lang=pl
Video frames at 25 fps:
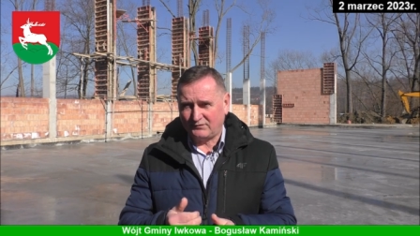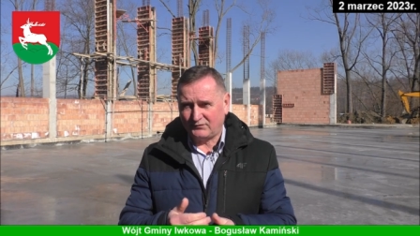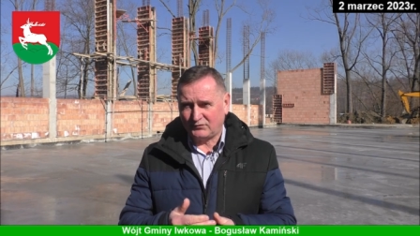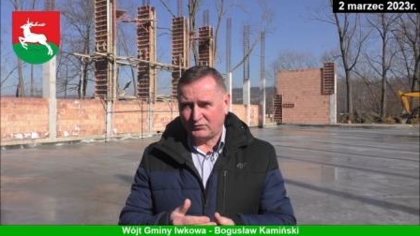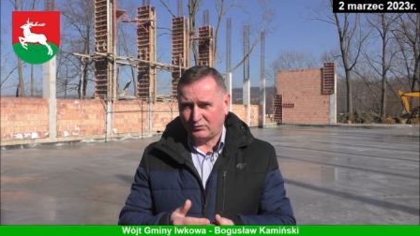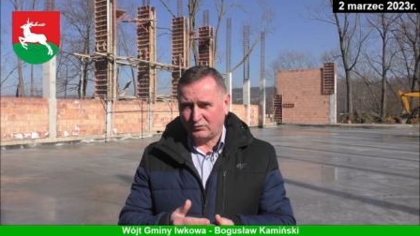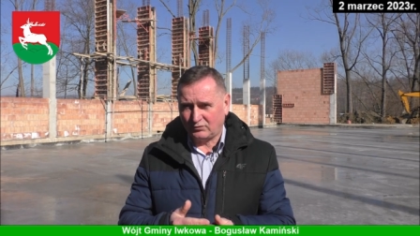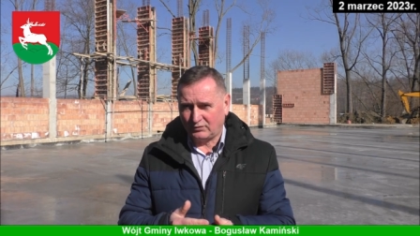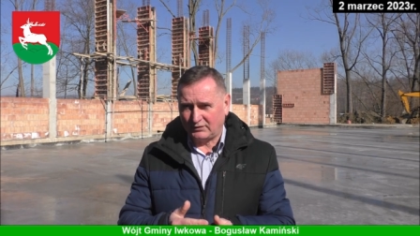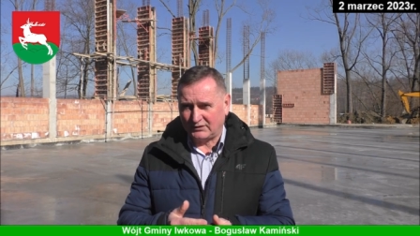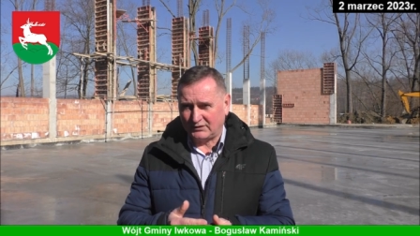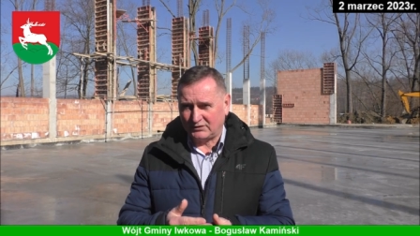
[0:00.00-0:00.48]

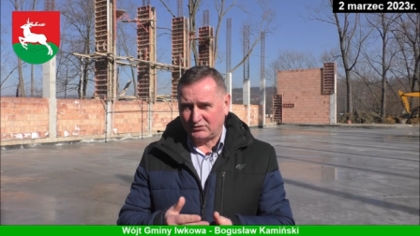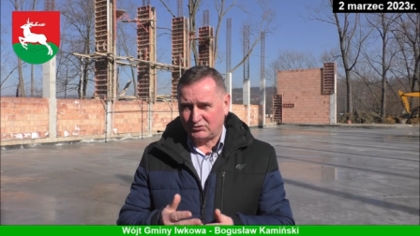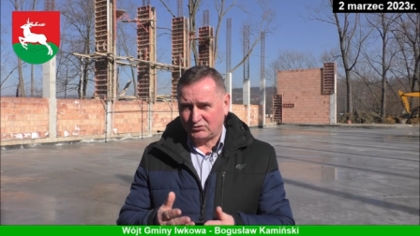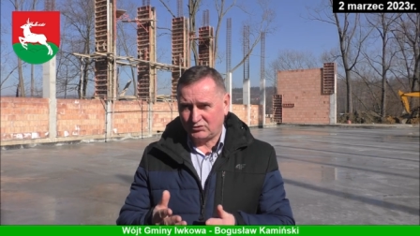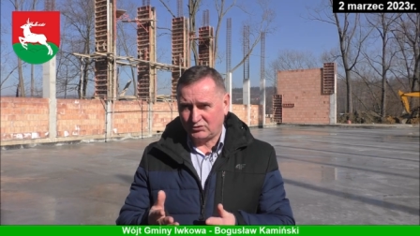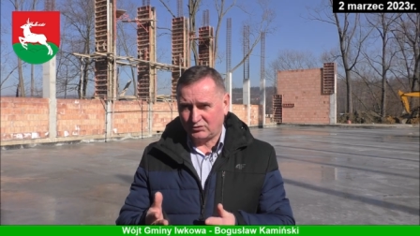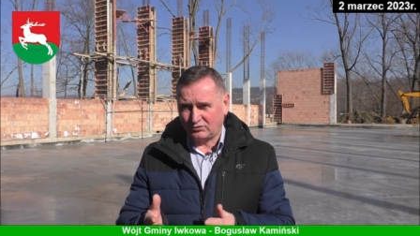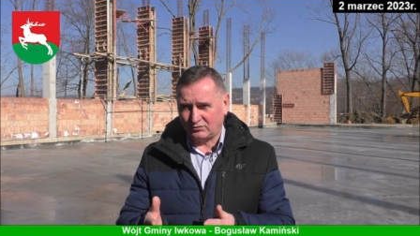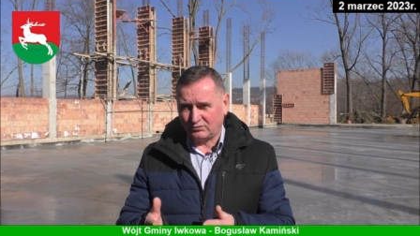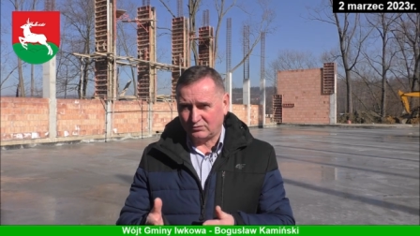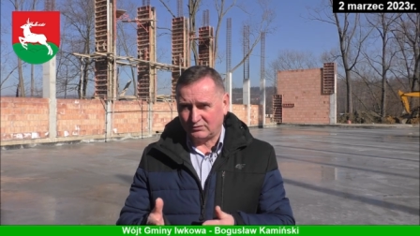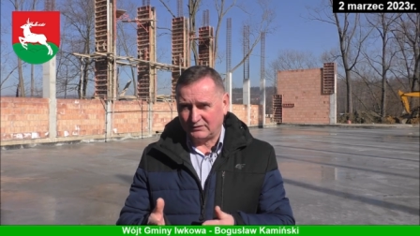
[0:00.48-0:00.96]
wtorek,
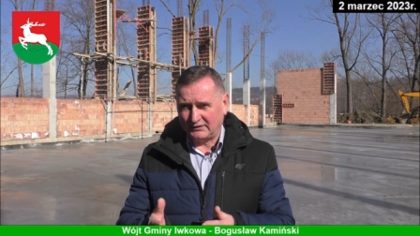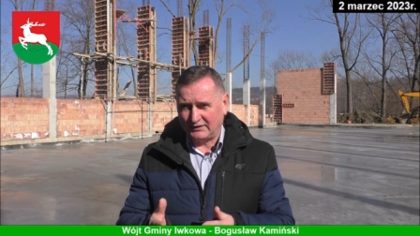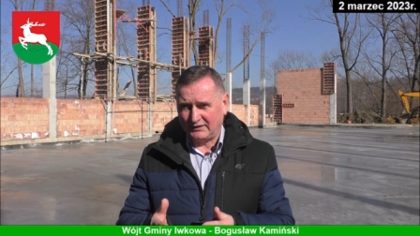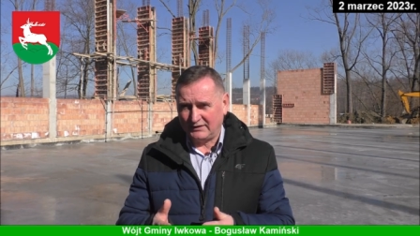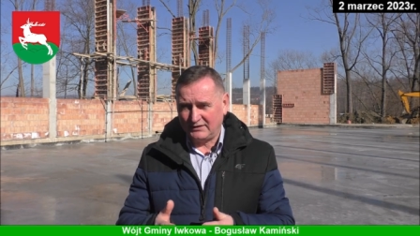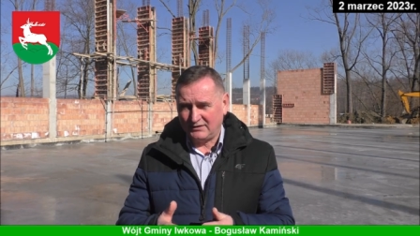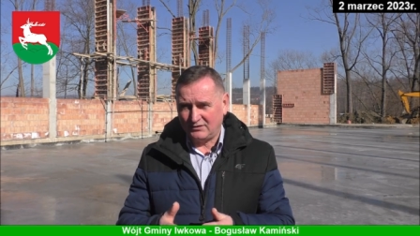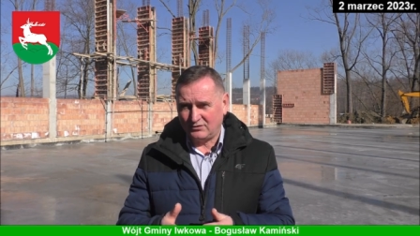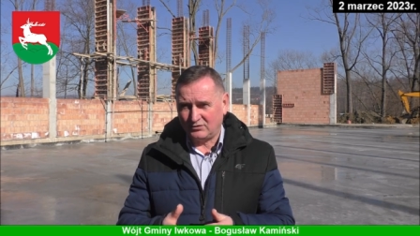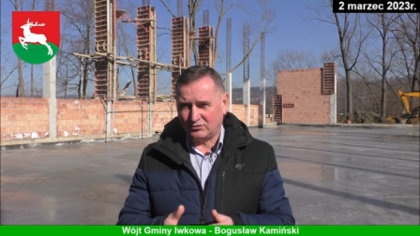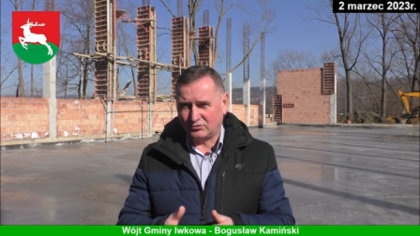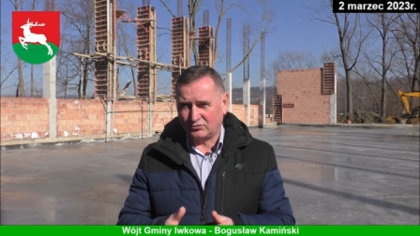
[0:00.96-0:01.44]

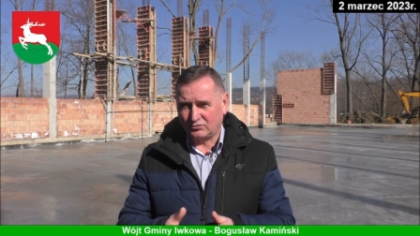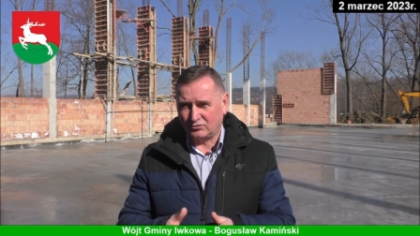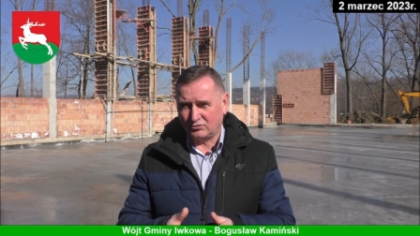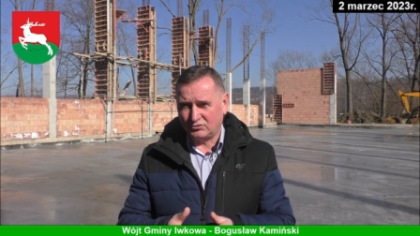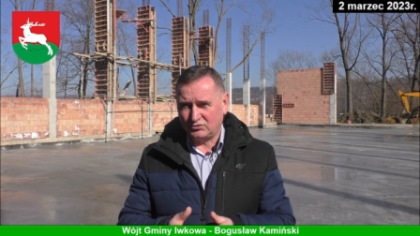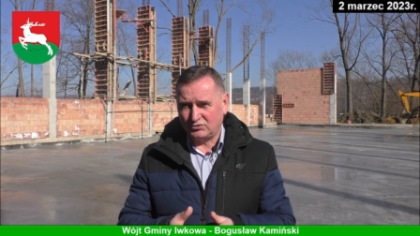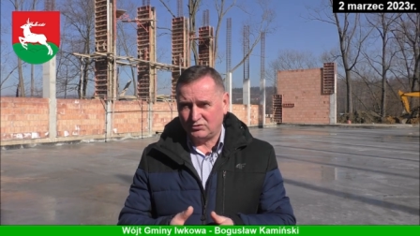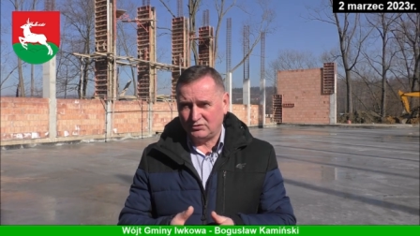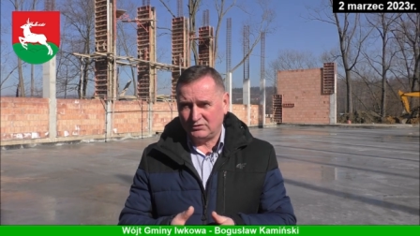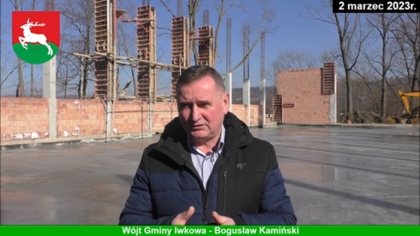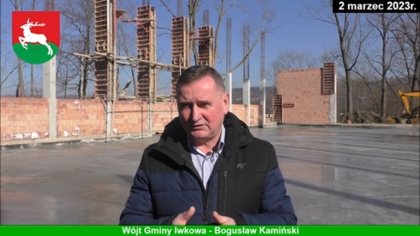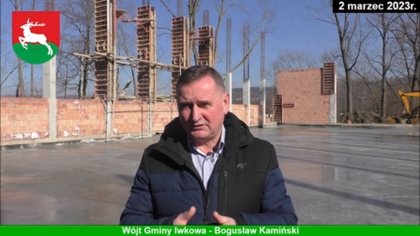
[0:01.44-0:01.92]
środa od
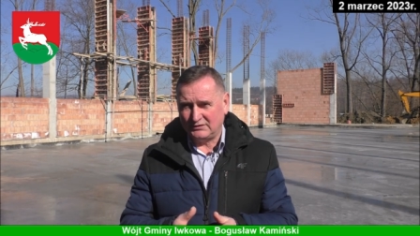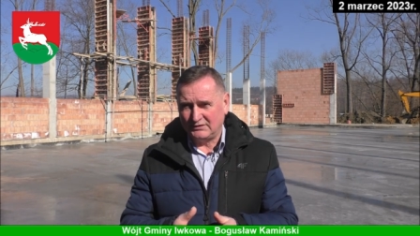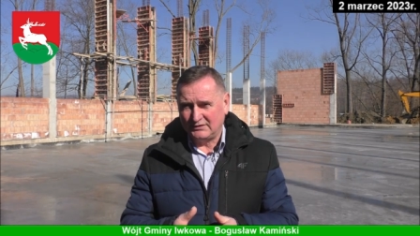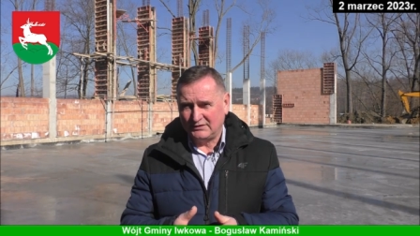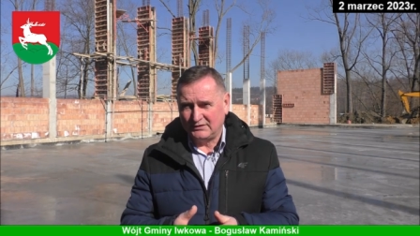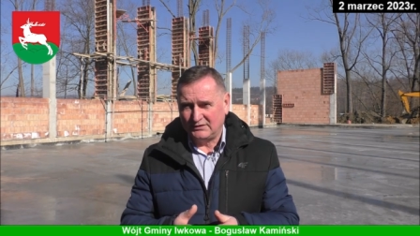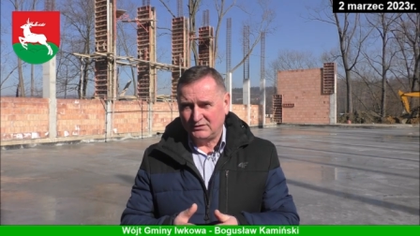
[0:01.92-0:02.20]
godziny